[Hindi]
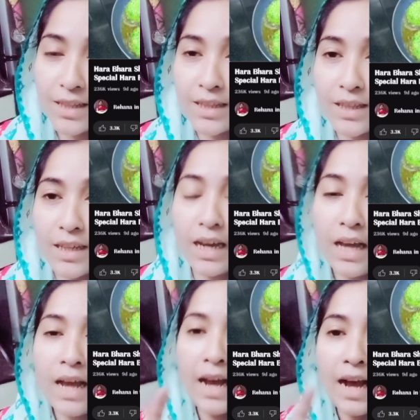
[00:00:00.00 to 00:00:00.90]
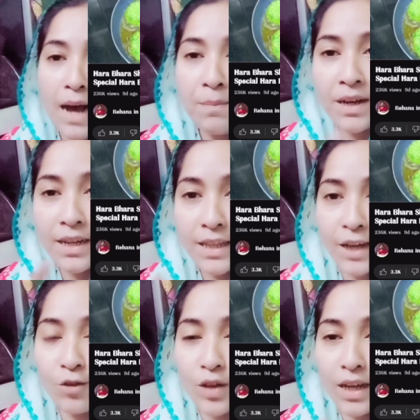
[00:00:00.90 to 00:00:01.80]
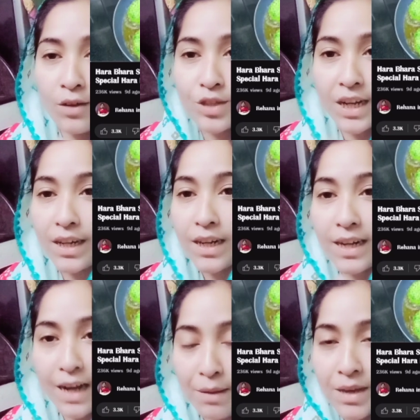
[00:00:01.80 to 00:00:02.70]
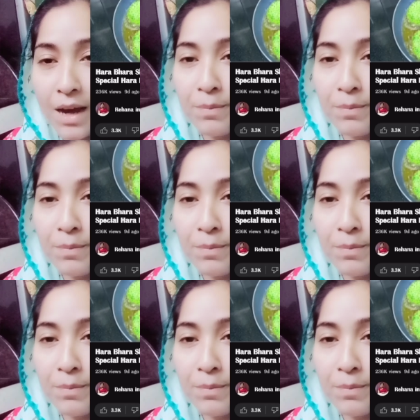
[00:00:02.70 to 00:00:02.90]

देती है आप अगर देखोगे उस चैनल का नाम यहाँ